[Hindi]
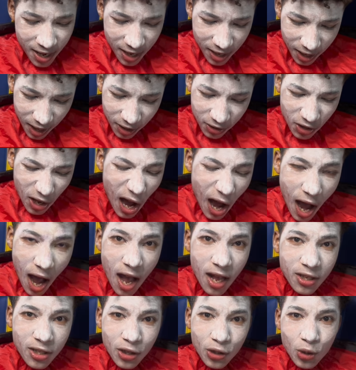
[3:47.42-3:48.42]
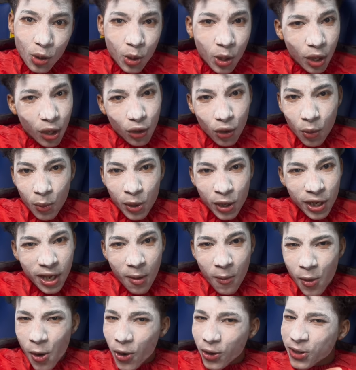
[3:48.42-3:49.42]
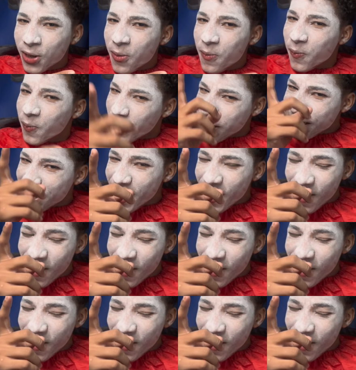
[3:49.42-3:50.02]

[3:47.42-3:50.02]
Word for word: लगता है आज का जो क्रेट ओपनिंग है बहुत ही बढ़िया